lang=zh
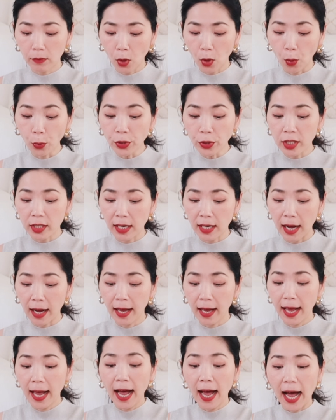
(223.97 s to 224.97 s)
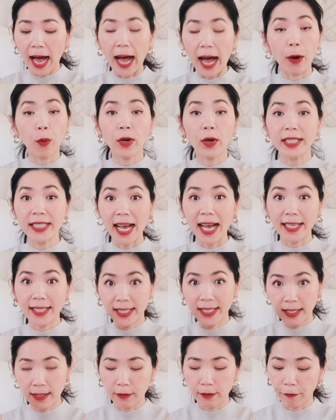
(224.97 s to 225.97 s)
同时呢，还会再
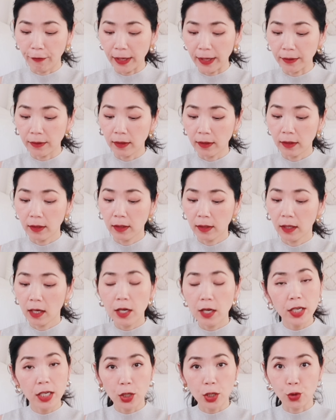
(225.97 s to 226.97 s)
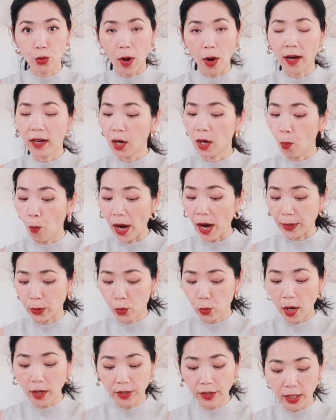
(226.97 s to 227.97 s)
细分日霜和晚
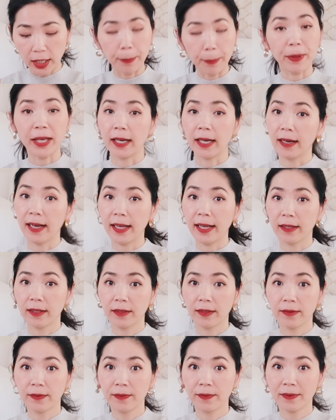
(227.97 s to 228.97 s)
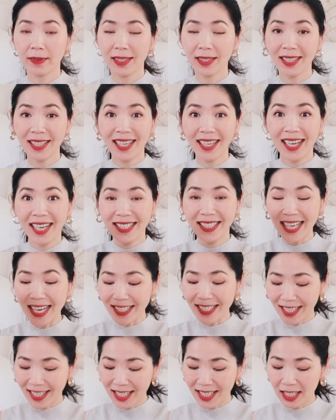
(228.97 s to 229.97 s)
霜这个品类。
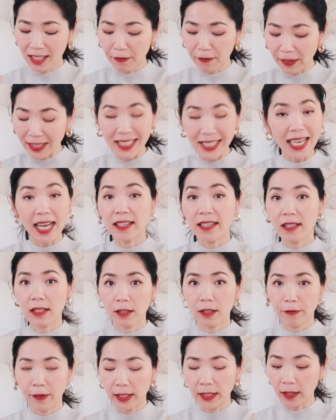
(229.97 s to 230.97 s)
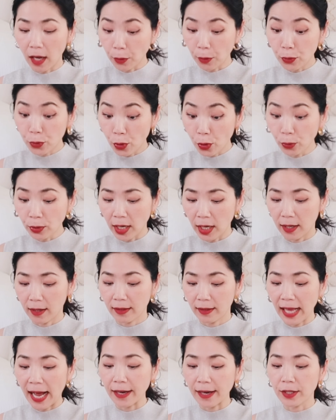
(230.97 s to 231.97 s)
在这个细分再细分当中呢，
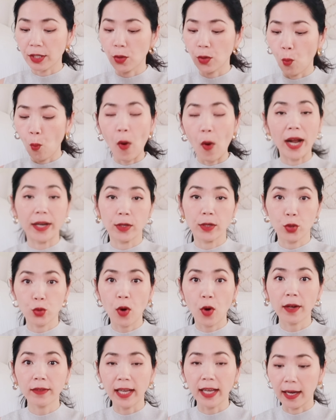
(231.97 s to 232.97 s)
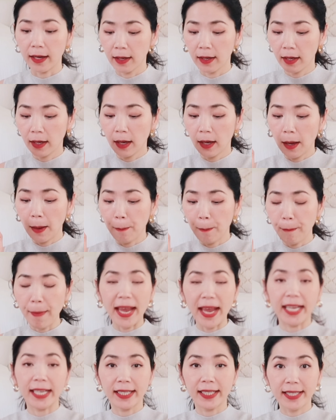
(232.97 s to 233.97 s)
它是晚霜的
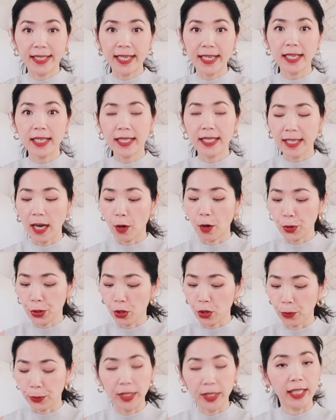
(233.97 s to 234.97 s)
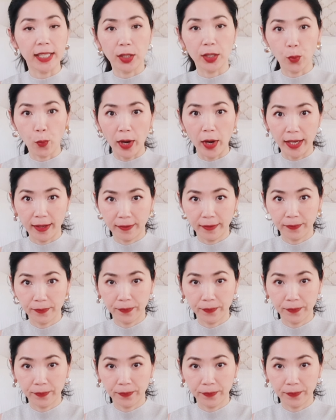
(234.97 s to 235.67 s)
美金销售第一位